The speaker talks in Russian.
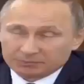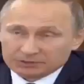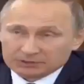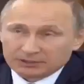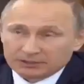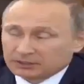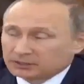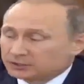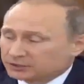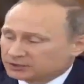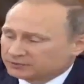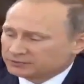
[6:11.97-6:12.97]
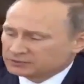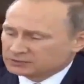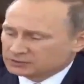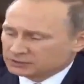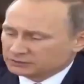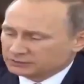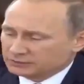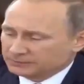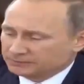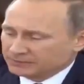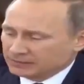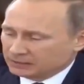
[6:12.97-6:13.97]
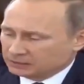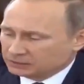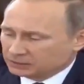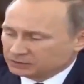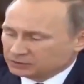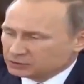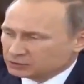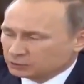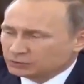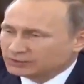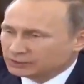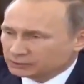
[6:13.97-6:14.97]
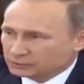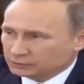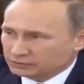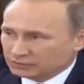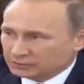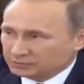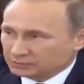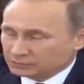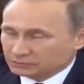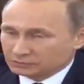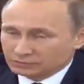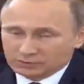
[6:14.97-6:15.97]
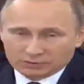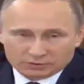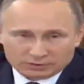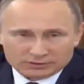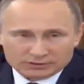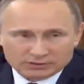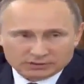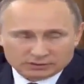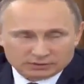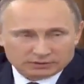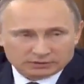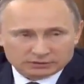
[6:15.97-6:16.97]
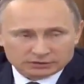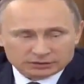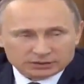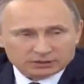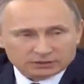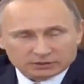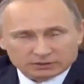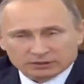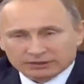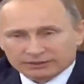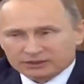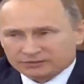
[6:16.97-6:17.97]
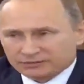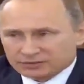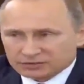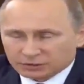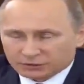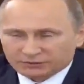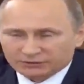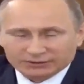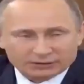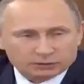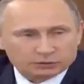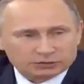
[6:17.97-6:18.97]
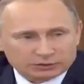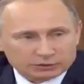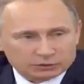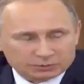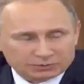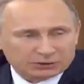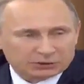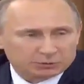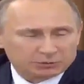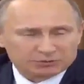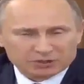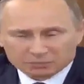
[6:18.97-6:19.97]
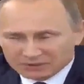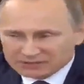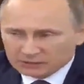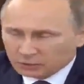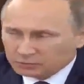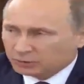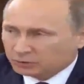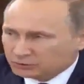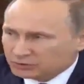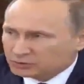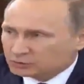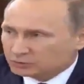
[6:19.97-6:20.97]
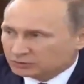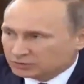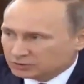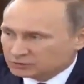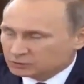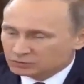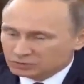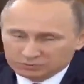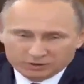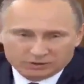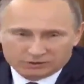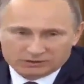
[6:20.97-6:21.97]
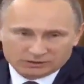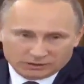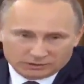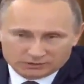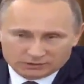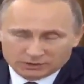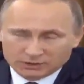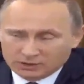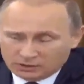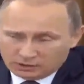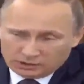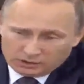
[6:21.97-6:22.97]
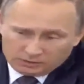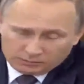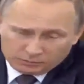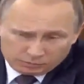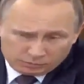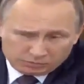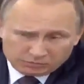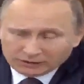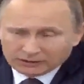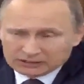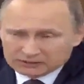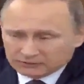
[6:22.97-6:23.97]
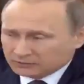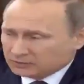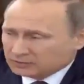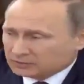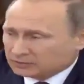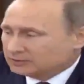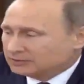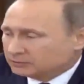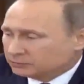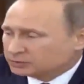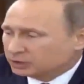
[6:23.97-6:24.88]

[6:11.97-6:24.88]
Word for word: подписали и ратифицировали энергетическую хартию европейскую. Россия не ратифицировала эту хартию, поэтому мы не признаем юрисдикцию этой судебной инстанции. И будем доказывать это